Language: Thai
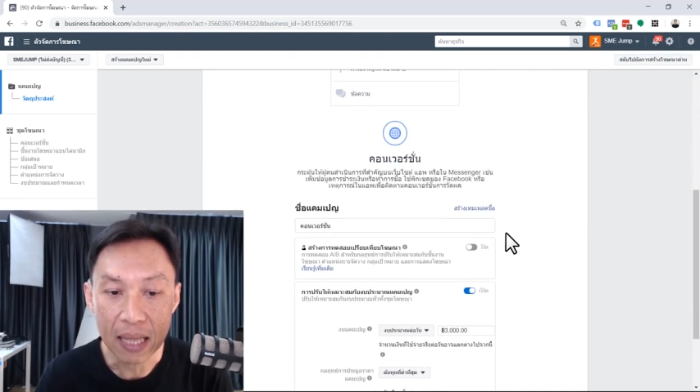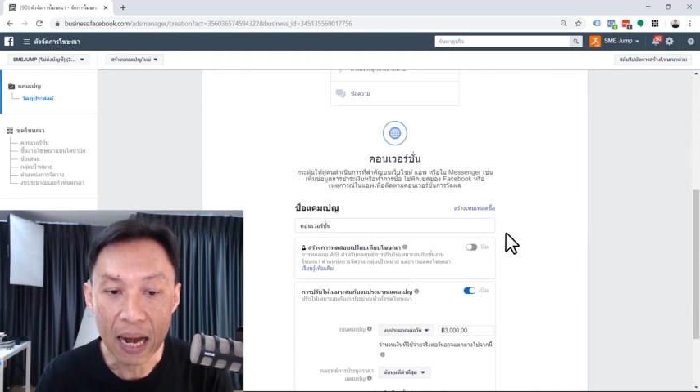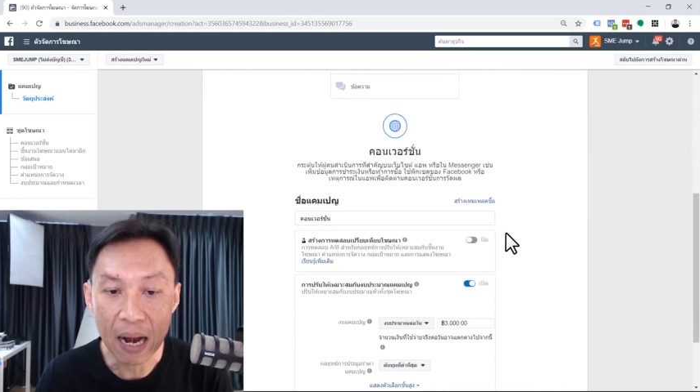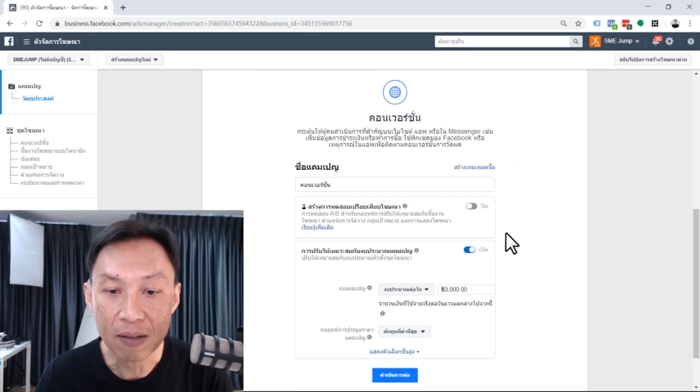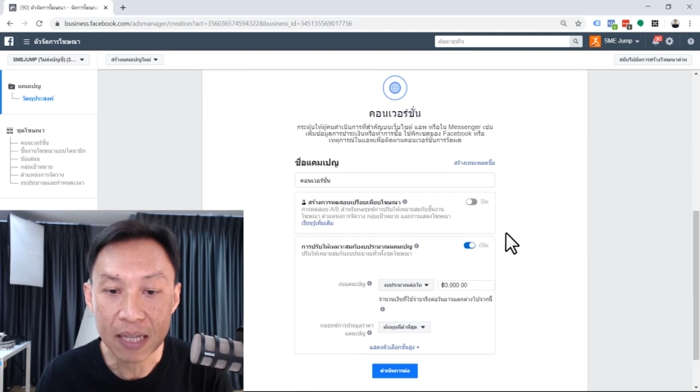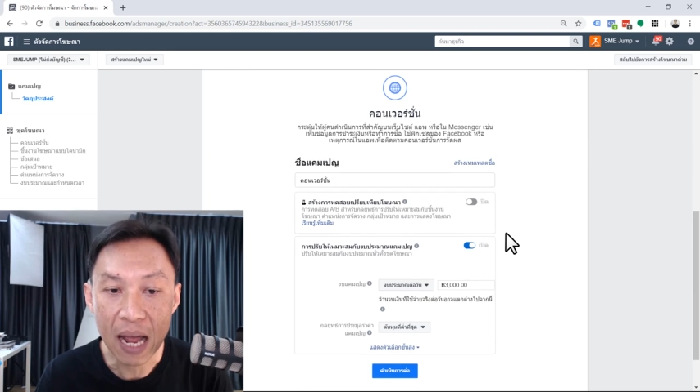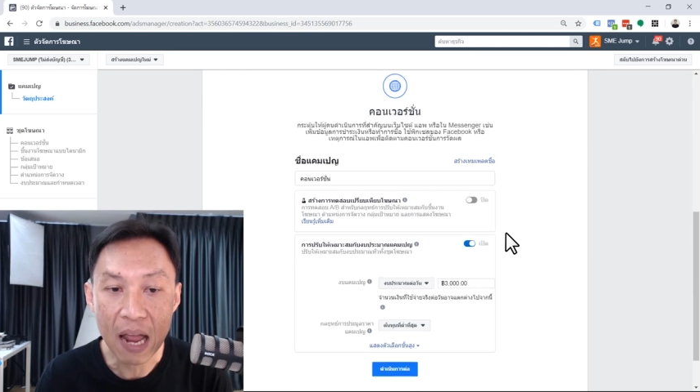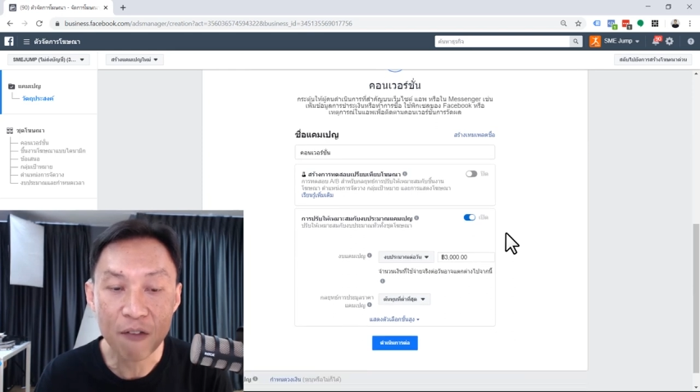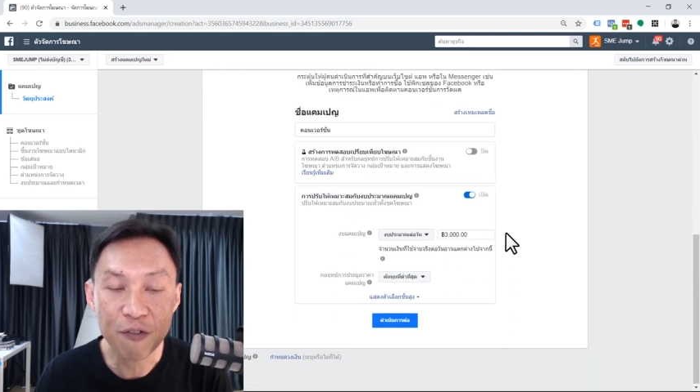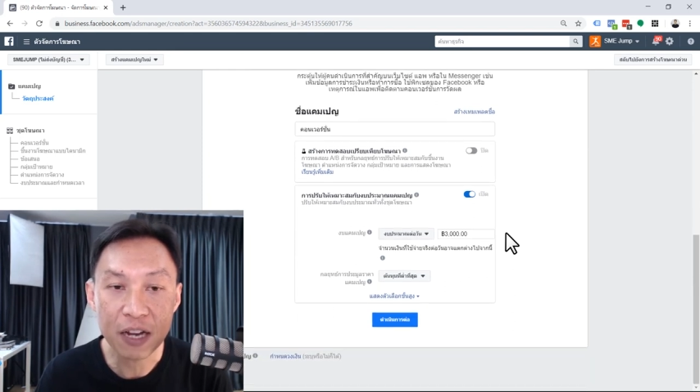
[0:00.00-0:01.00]
แต่เราจะ
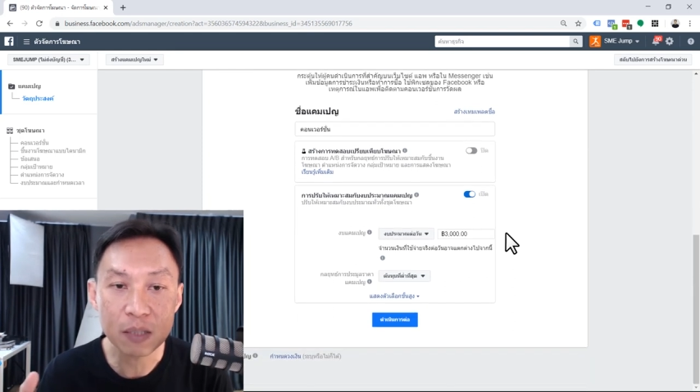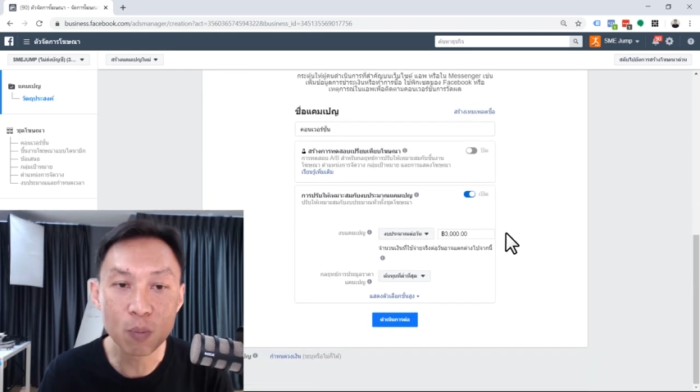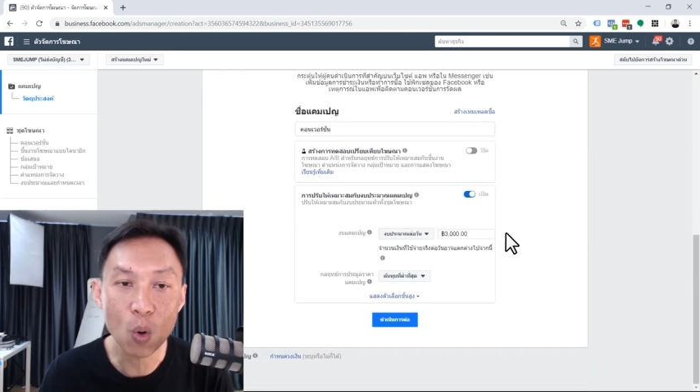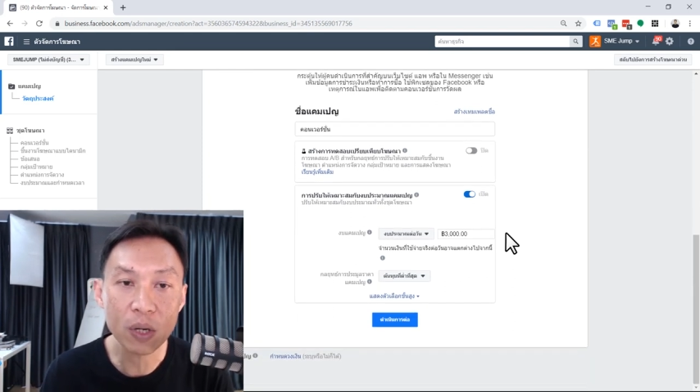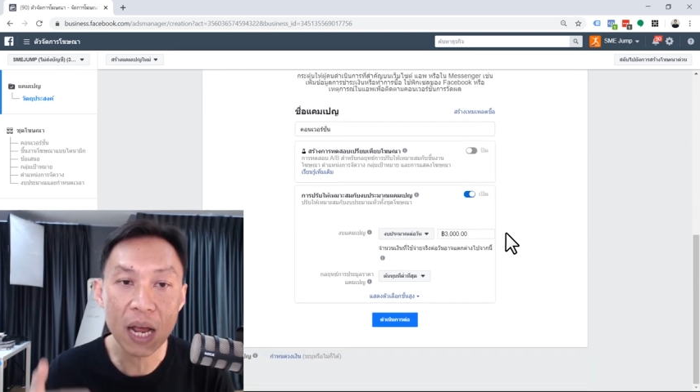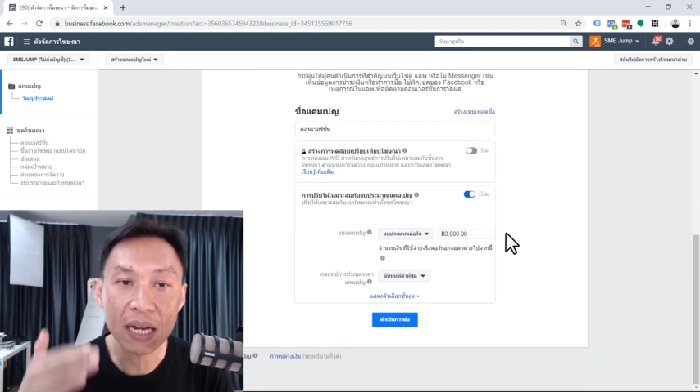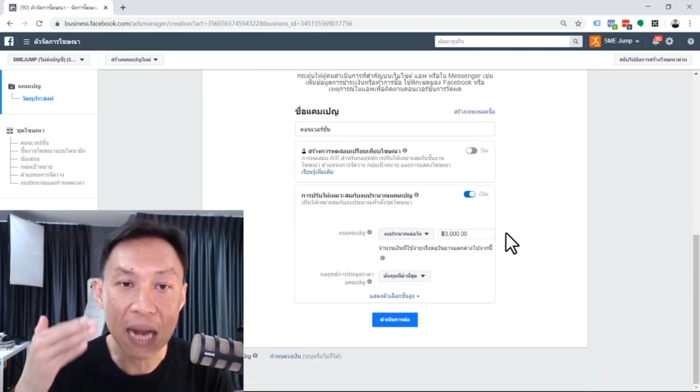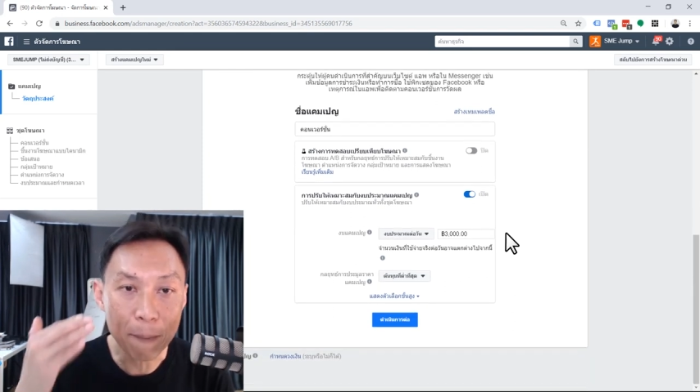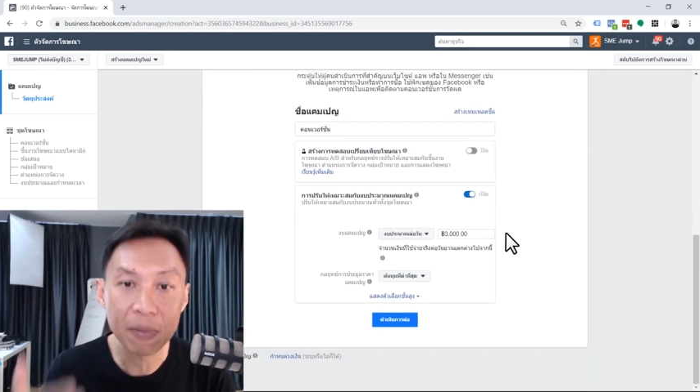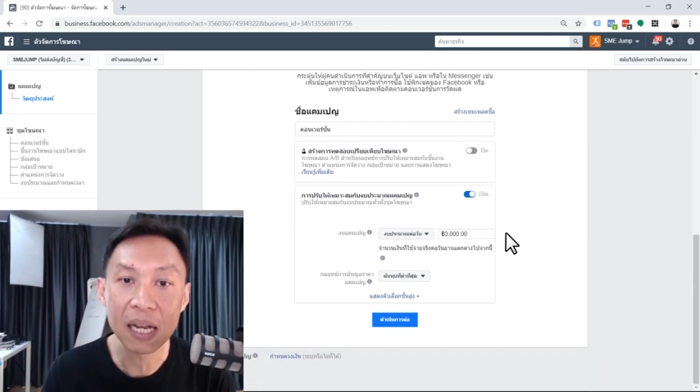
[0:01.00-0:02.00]
ให้ Facebook เนี่ย
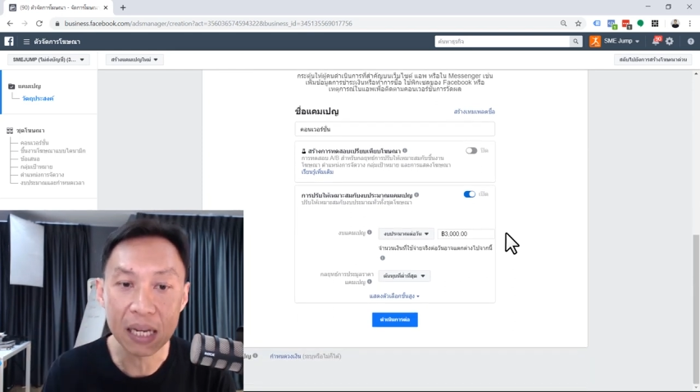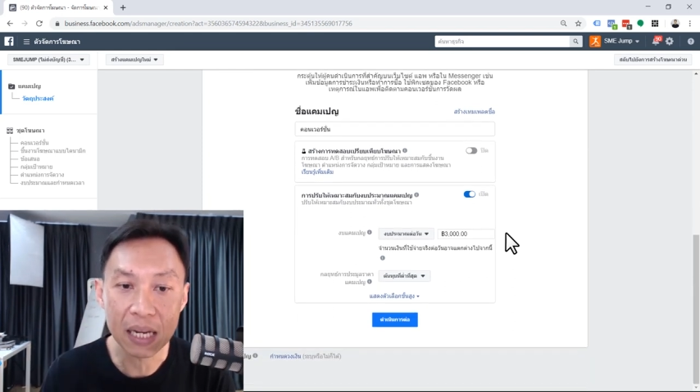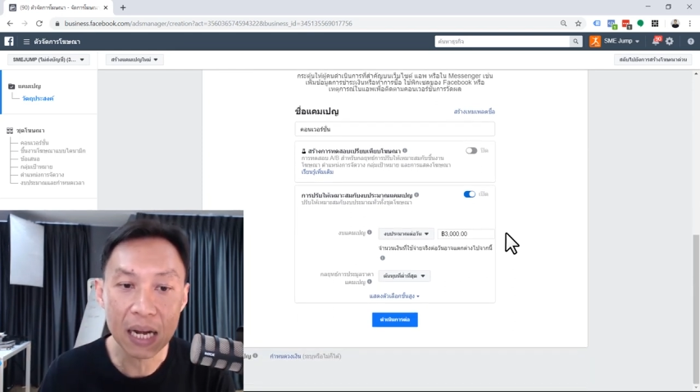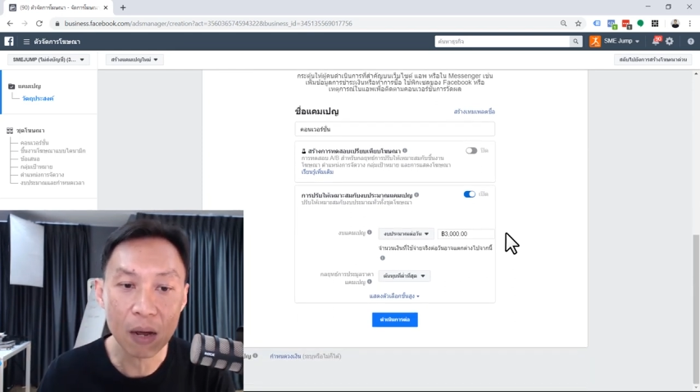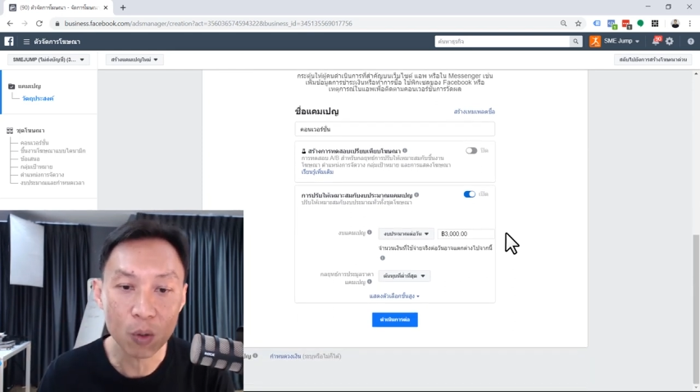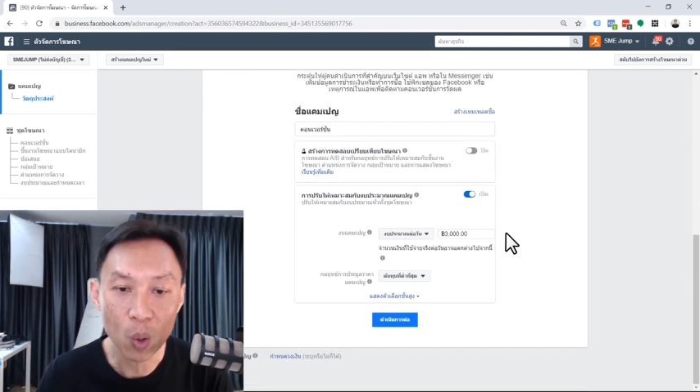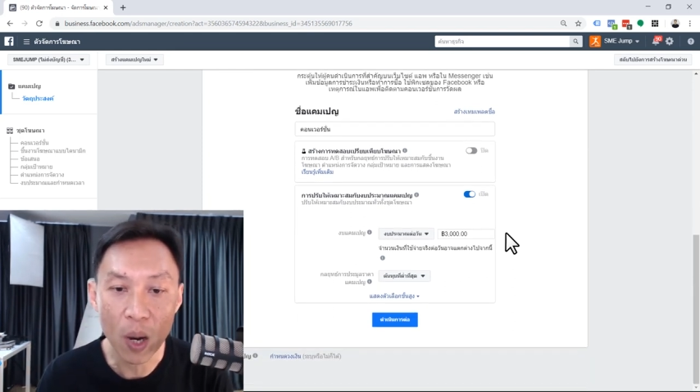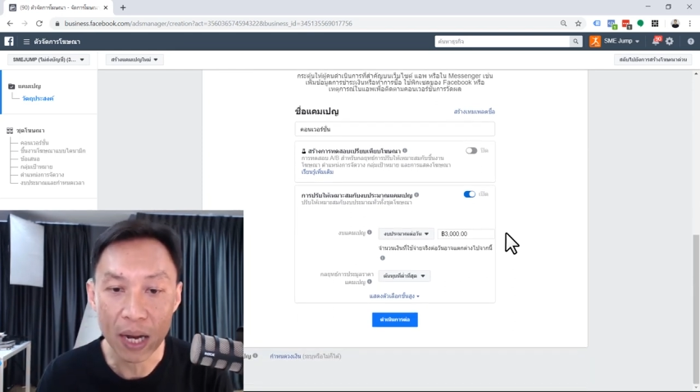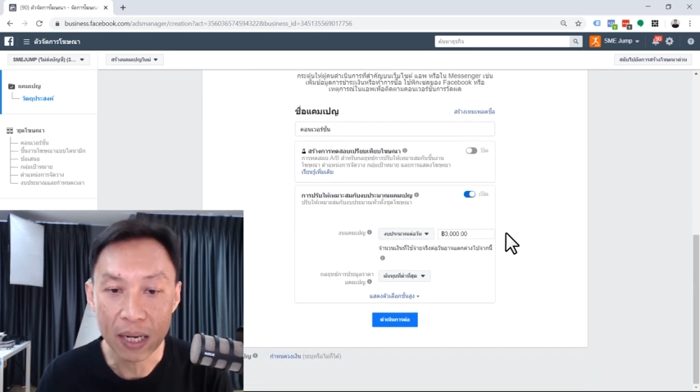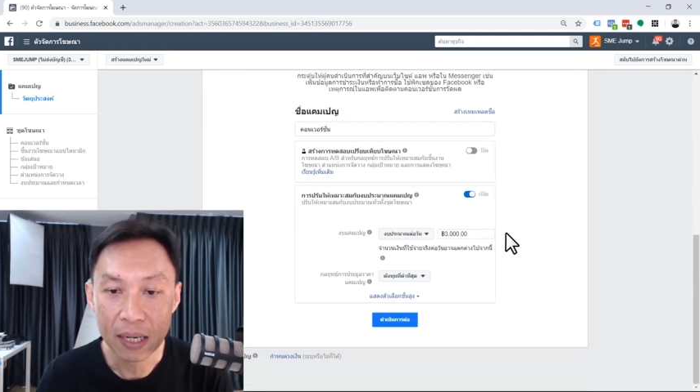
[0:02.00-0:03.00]
นับ lead ให้เราด้วย